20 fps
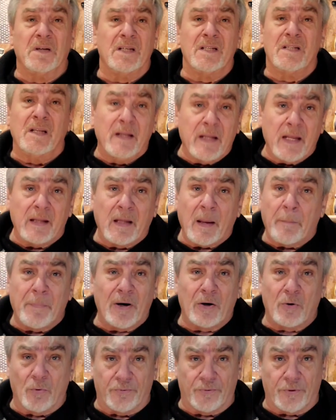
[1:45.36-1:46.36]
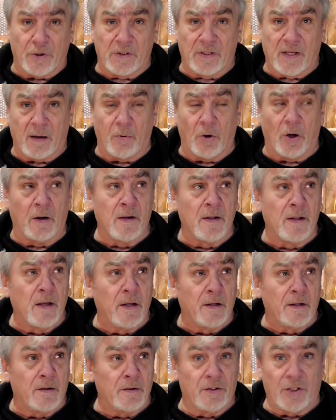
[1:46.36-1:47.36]
ils n'étaient pas confortables.
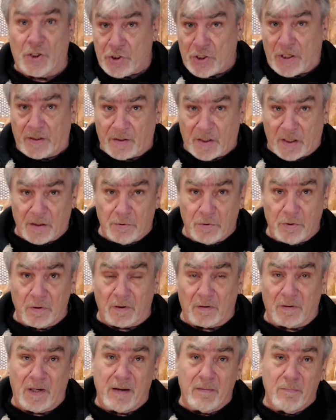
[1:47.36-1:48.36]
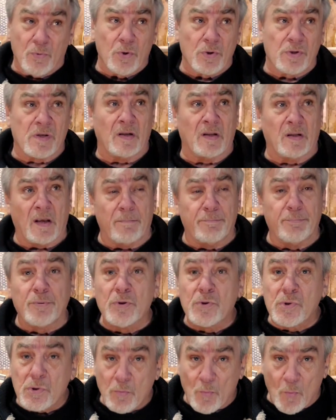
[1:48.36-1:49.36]
Déjà très durs, les mousses étaient
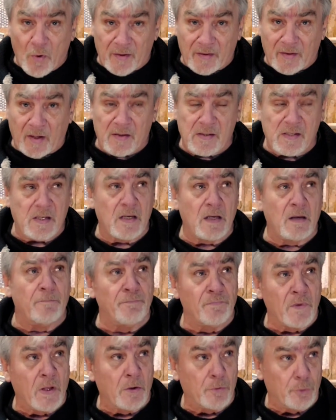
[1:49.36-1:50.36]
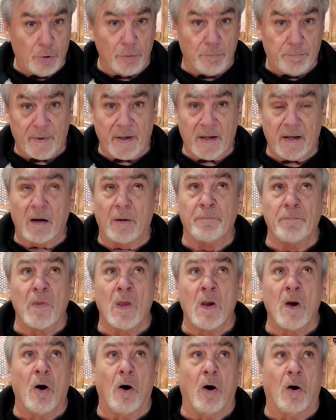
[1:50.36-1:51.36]
plus ou moins tassées, d'une part.
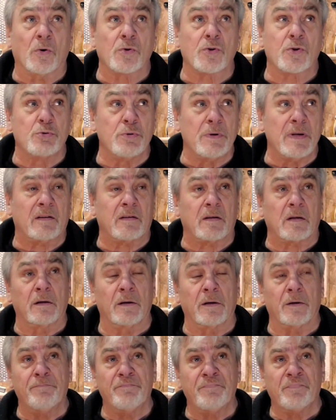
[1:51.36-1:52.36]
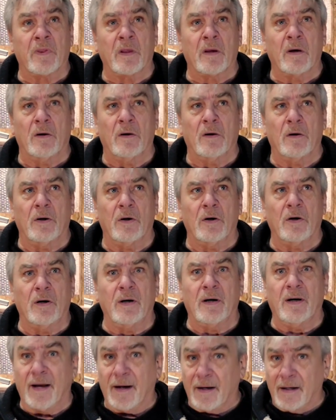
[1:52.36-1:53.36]
Ensuite, euh,
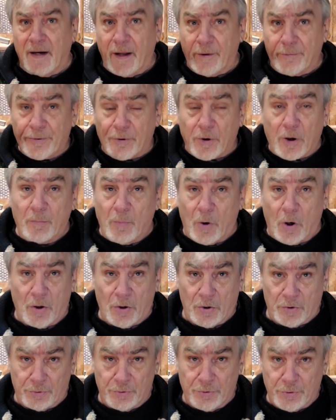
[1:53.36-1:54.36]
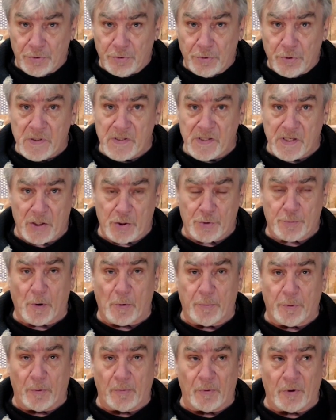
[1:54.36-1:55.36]
euh, la, forme, du, siège
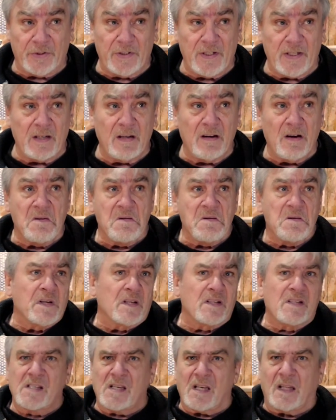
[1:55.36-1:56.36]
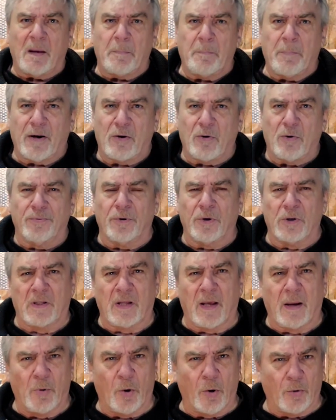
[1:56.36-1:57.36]
proprement dit, c'était pas
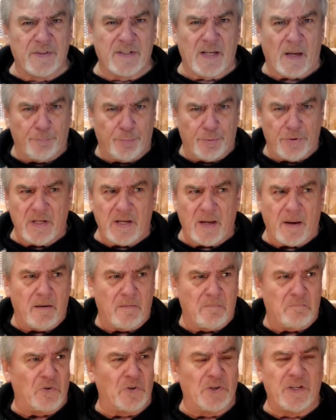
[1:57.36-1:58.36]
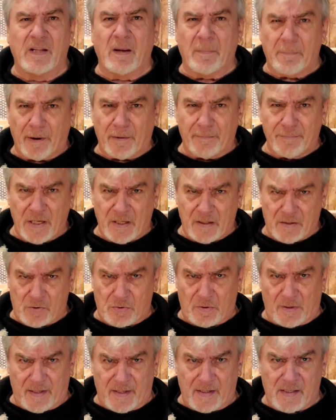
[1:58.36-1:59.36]
confortable. On s'appuyait, on n'était pas bien
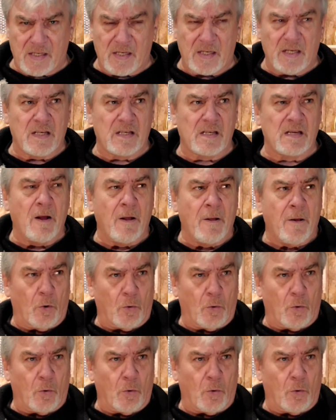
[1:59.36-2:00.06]
sur l'assise.